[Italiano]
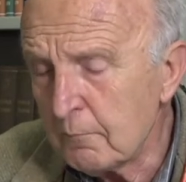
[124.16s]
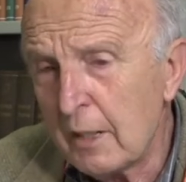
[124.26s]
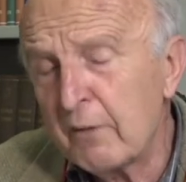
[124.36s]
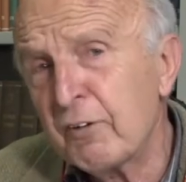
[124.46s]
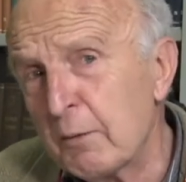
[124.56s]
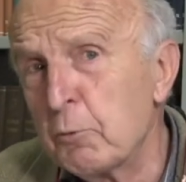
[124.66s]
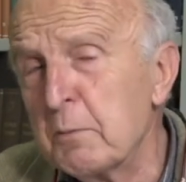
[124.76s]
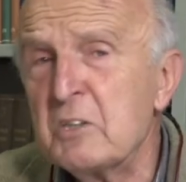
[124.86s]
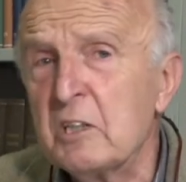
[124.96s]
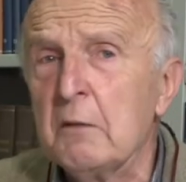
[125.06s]
E Fabio
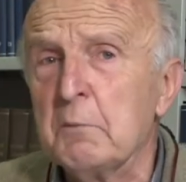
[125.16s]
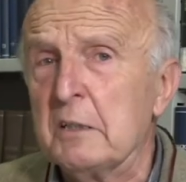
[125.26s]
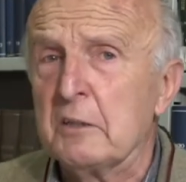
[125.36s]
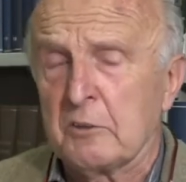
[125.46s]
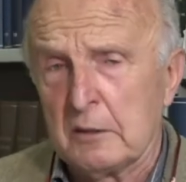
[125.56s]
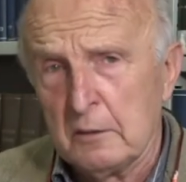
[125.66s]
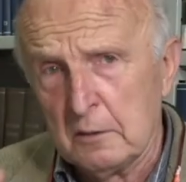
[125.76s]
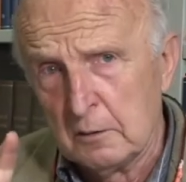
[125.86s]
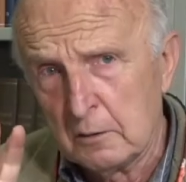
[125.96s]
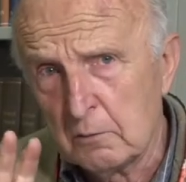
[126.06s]
Mangili mi disse,
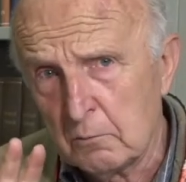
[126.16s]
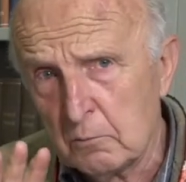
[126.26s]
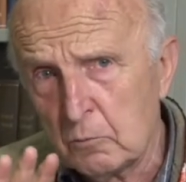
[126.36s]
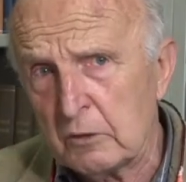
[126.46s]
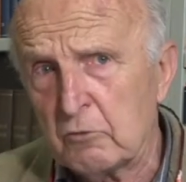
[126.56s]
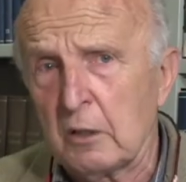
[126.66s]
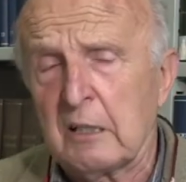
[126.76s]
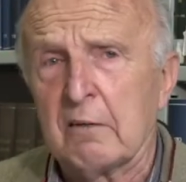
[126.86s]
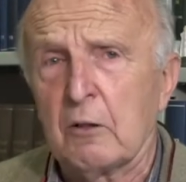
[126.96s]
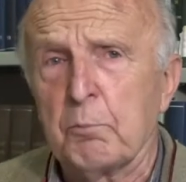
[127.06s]
questo è il
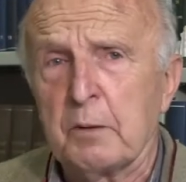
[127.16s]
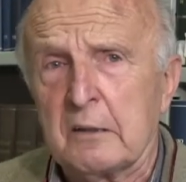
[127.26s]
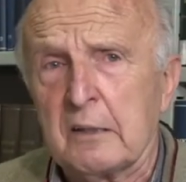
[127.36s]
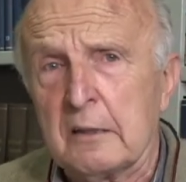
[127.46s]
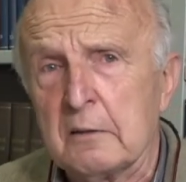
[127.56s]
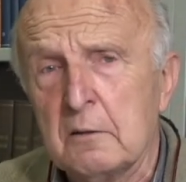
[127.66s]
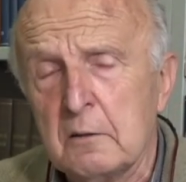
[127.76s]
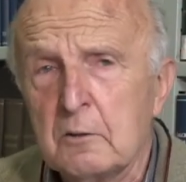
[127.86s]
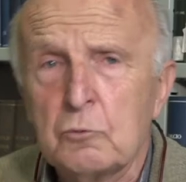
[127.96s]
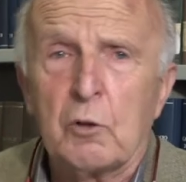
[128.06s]
cavallo per te,
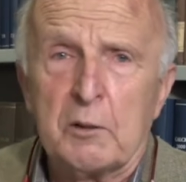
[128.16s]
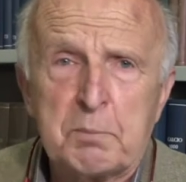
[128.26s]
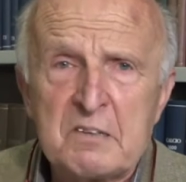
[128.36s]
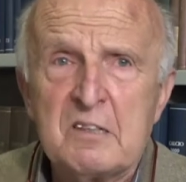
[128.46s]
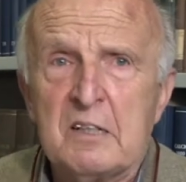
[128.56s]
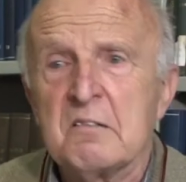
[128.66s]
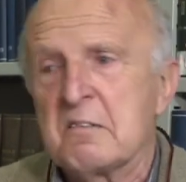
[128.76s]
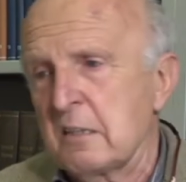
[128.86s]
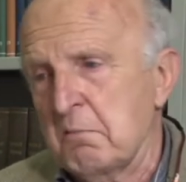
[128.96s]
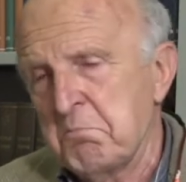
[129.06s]
tu hai
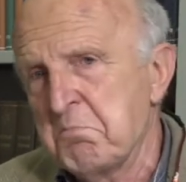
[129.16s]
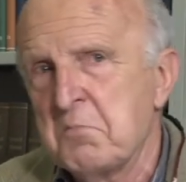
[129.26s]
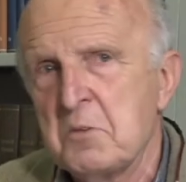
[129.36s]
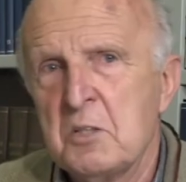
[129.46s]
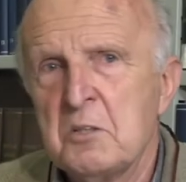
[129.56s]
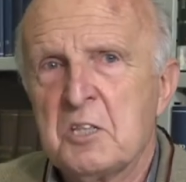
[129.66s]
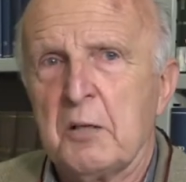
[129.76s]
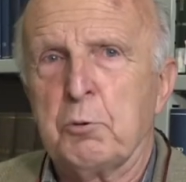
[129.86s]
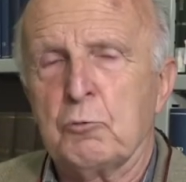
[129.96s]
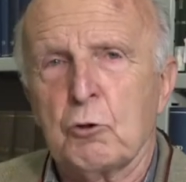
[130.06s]
pazienza,
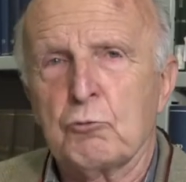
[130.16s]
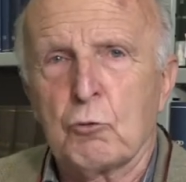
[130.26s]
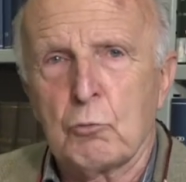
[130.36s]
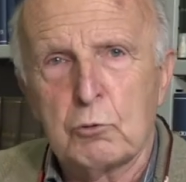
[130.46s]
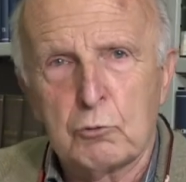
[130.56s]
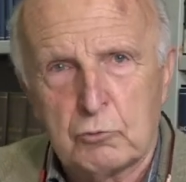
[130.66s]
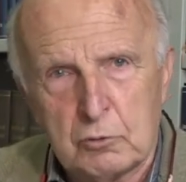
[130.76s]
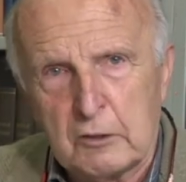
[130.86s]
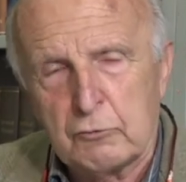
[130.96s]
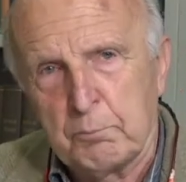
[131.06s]
sei piuttosto robusto
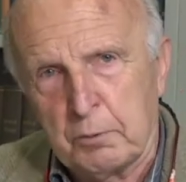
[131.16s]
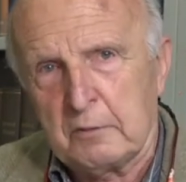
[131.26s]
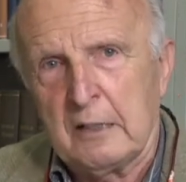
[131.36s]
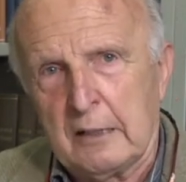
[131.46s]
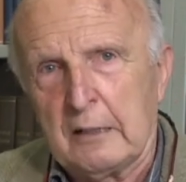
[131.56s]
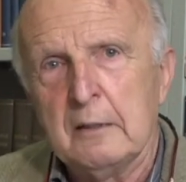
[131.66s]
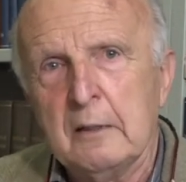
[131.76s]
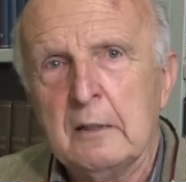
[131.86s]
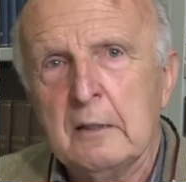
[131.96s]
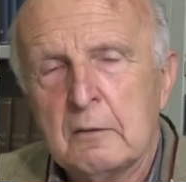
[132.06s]
da sopportare
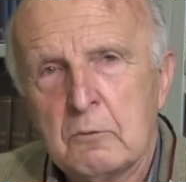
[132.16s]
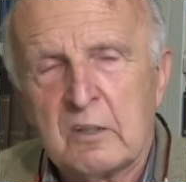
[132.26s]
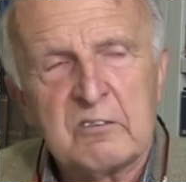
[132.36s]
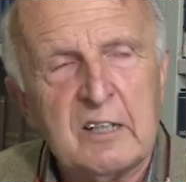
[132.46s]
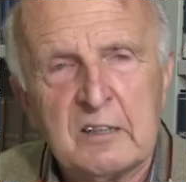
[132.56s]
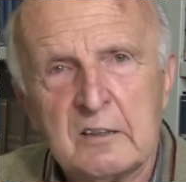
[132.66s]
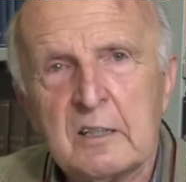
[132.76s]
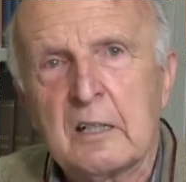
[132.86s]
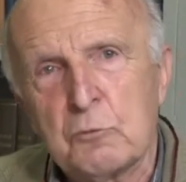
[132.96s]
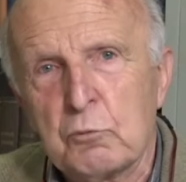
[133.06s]
una serie di
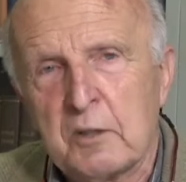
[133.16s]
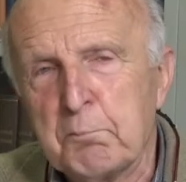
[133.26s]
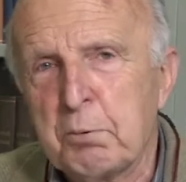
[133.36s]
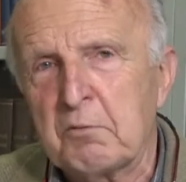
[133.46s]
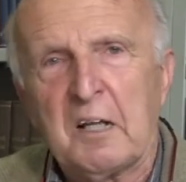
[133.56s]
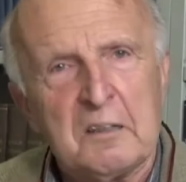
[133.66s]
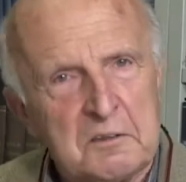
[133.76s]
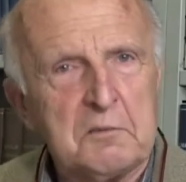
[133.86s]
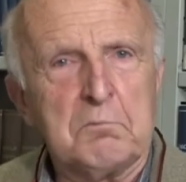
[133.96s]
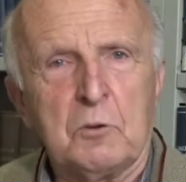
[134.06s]
cadute
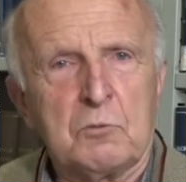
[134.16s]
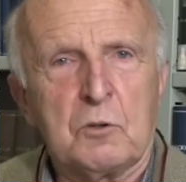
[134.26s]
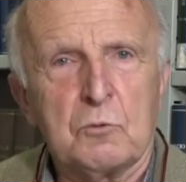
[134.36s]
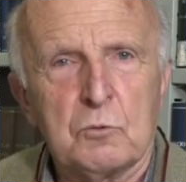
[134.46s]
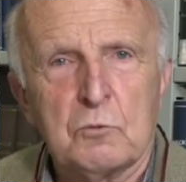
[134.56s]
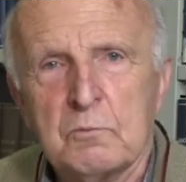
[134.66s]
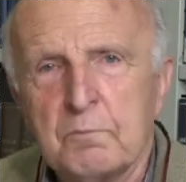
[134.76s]
importanti, montalo tu.